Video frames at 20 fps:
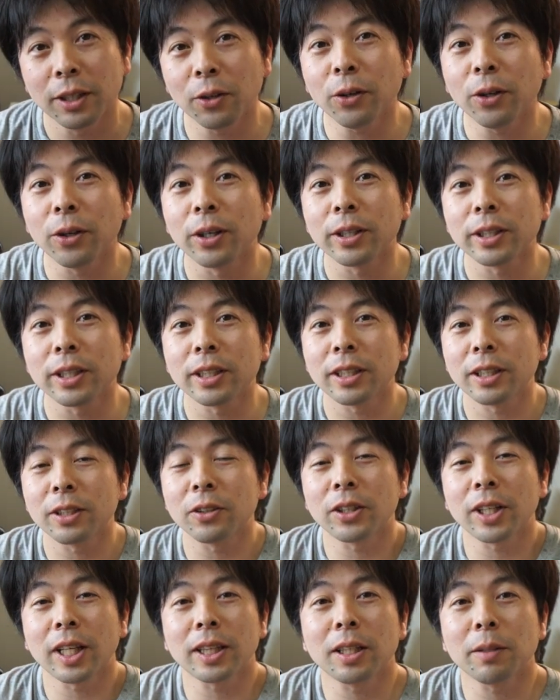をい
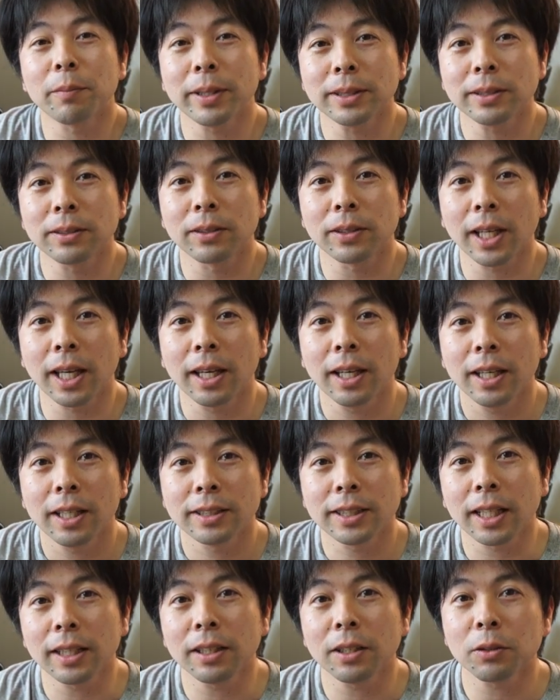ろいろやってますので
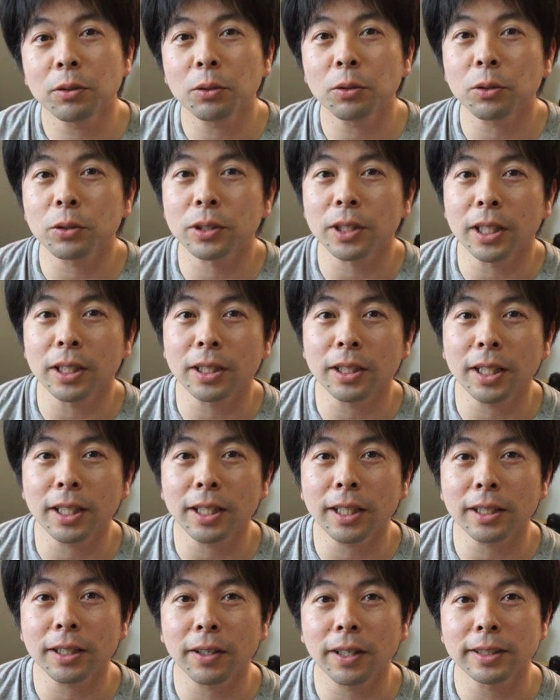チャンネル登録されてな
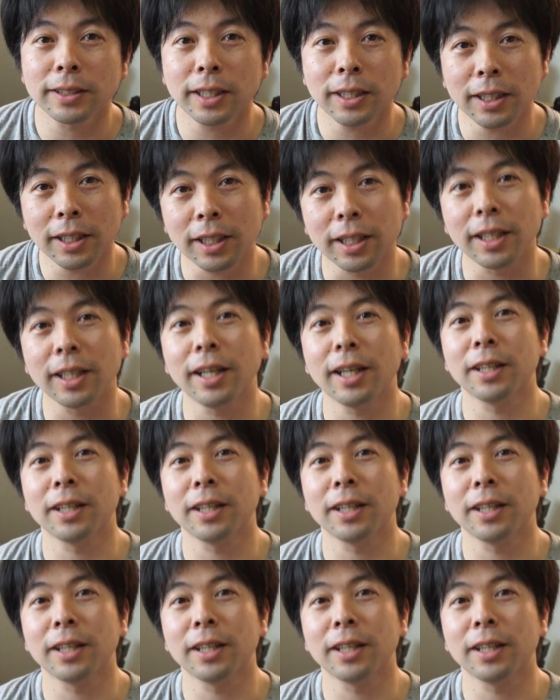い方は是非